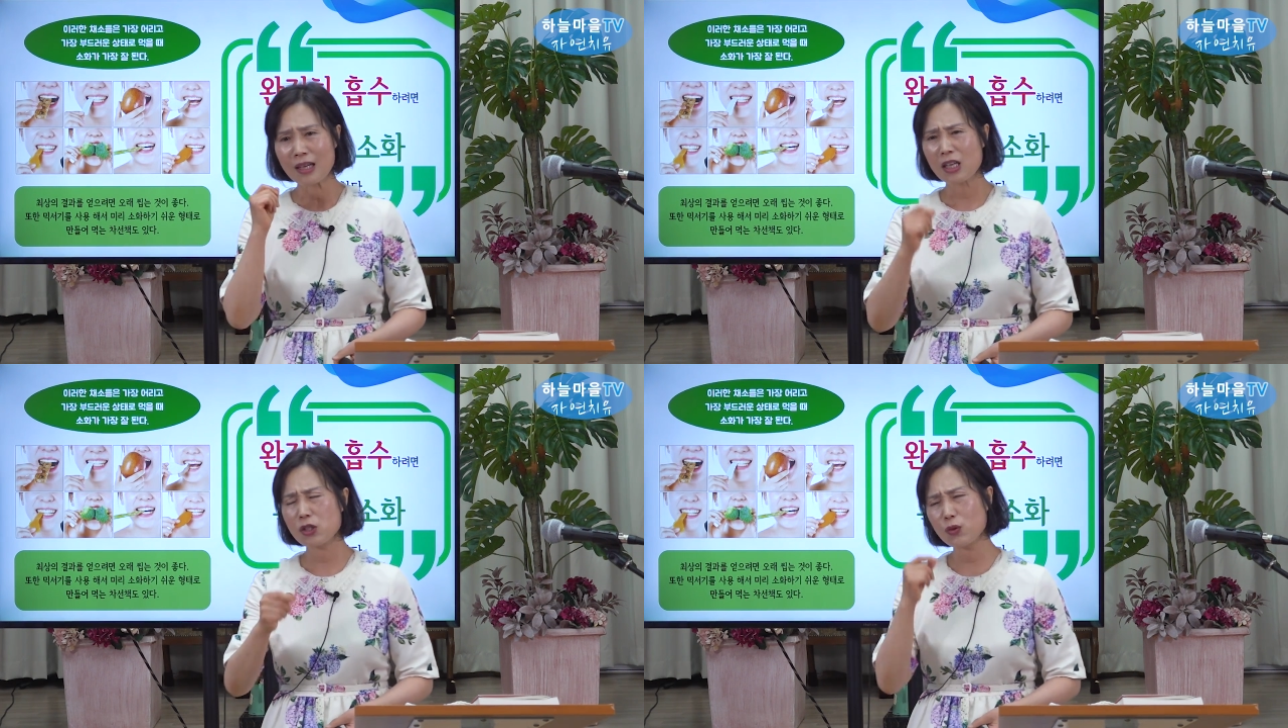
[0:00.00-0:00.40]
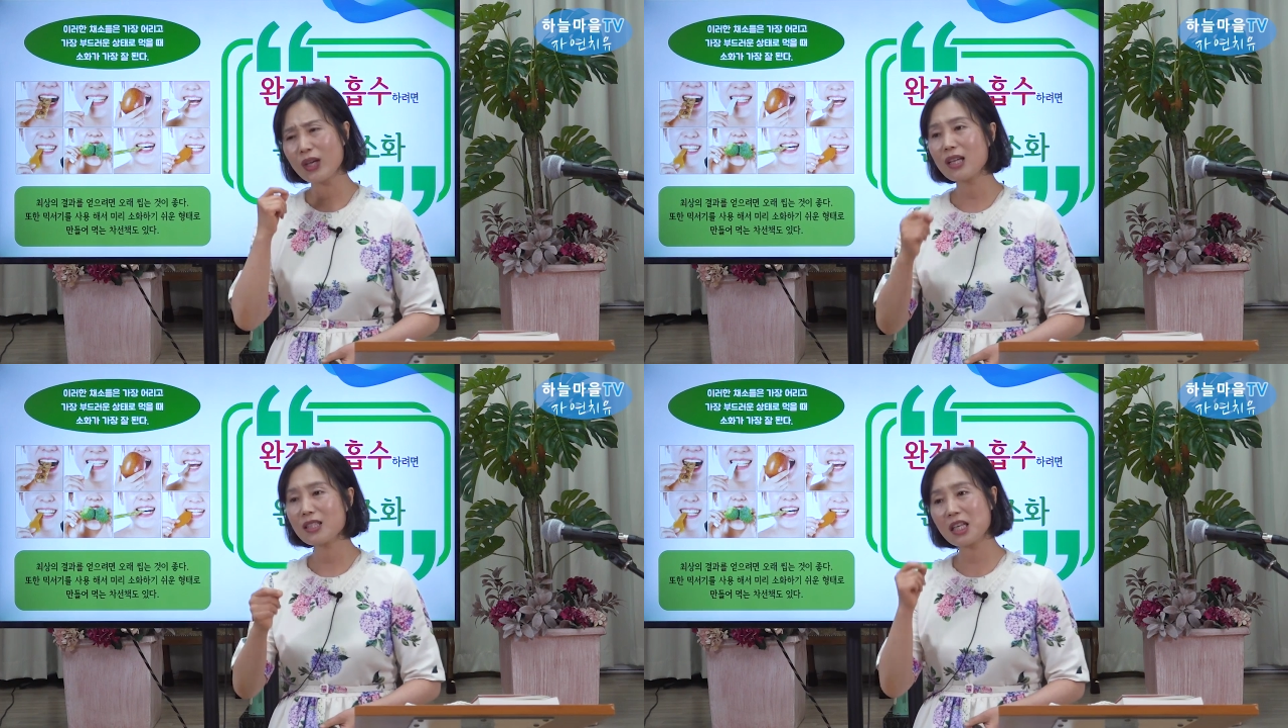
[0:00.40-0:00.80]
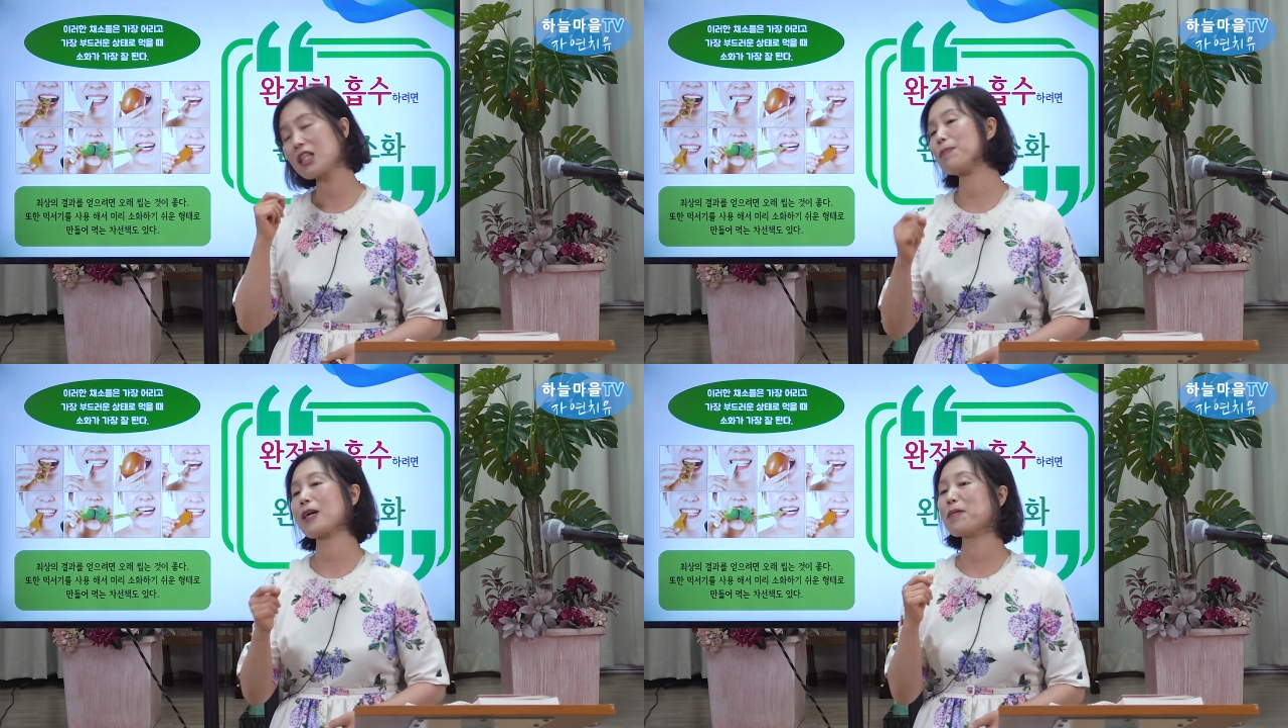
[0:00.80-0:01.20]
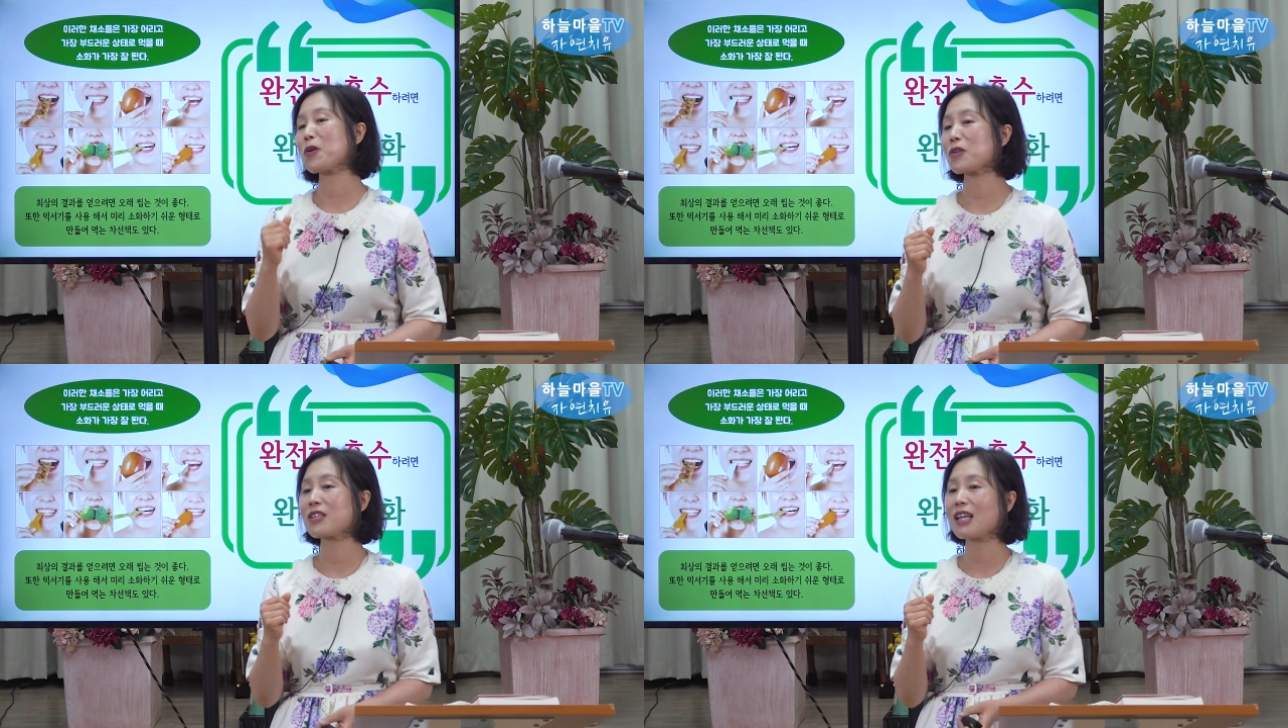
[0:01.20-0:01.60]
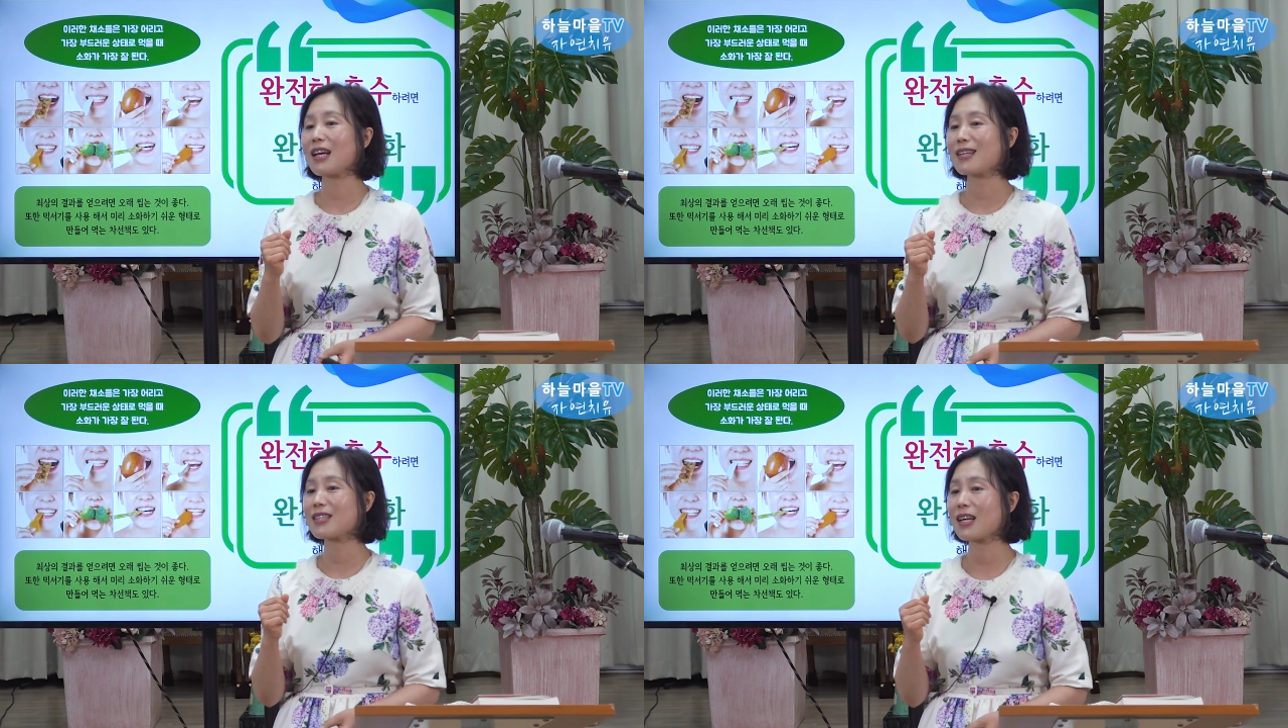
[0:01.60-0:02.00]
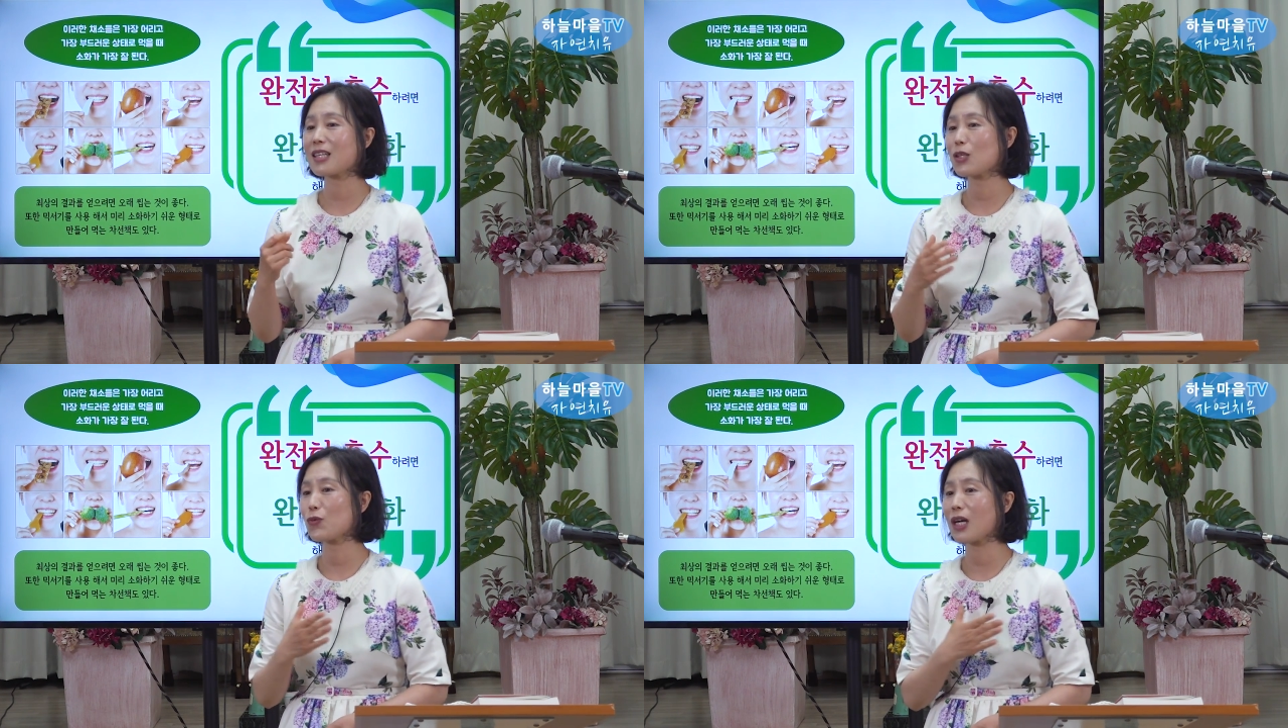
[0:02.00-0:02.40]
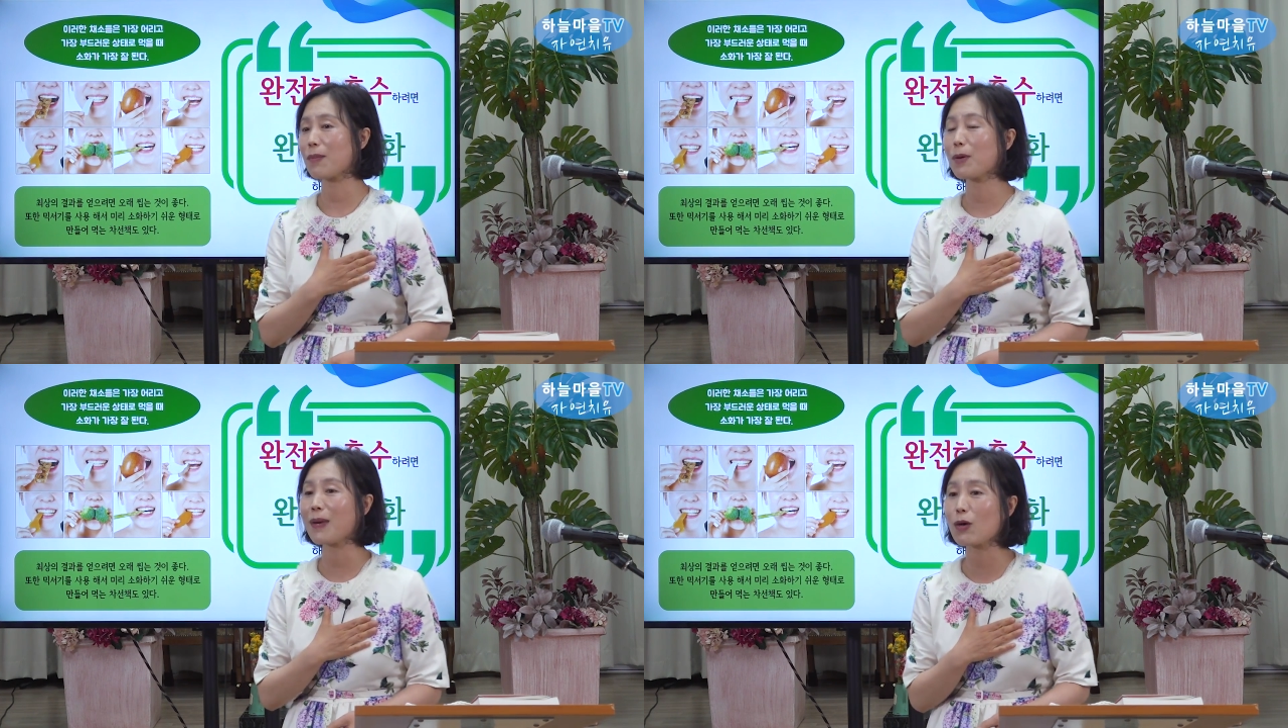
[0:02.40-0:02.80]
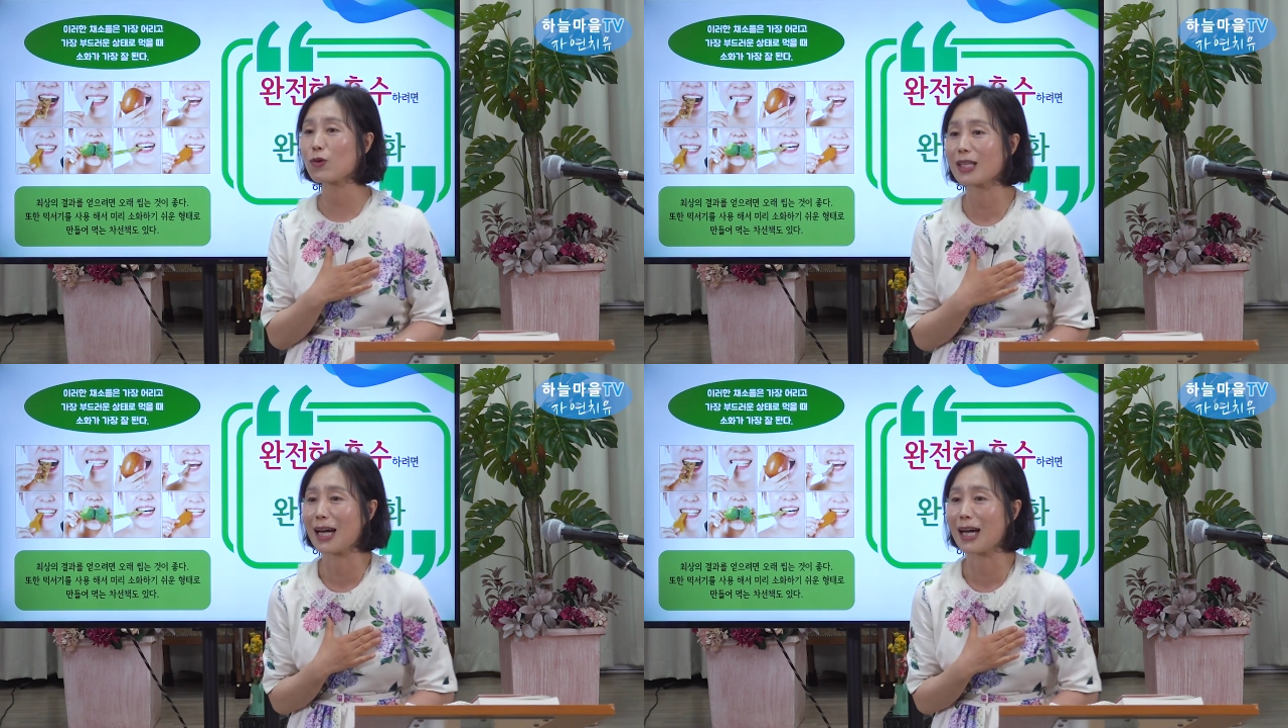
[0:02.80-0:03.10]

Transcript: 그래서 굉장히 급하게 먹었는데 제가 이제 위가 한번 빵꾸가